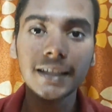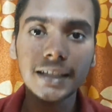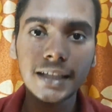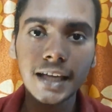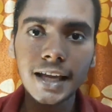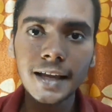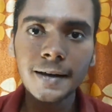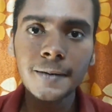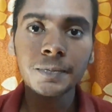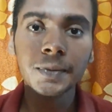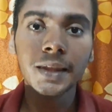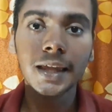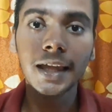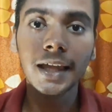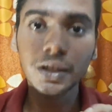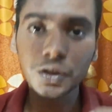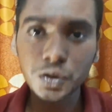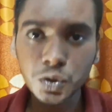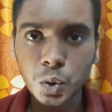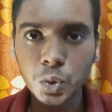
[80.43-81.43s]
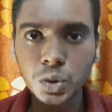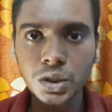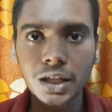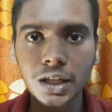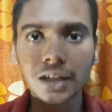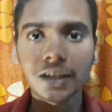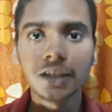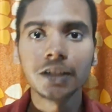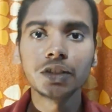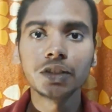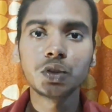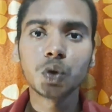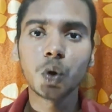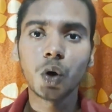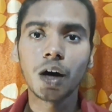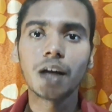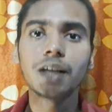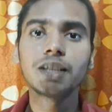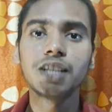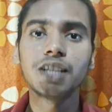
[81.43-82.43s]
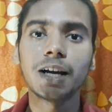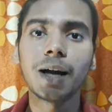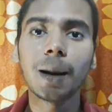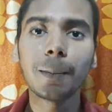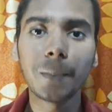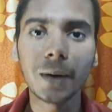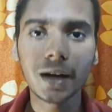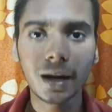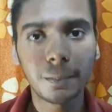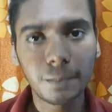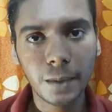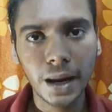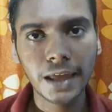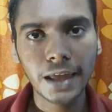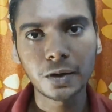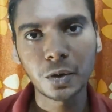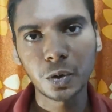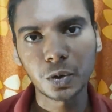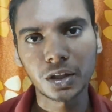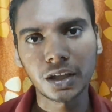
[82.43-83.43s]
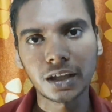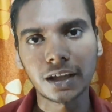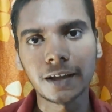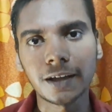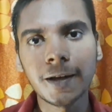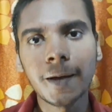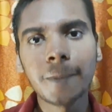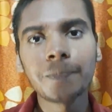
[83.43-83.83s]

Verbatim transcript: ये एक ट्रुथ है जो हर जगह पर अप्लाई होता है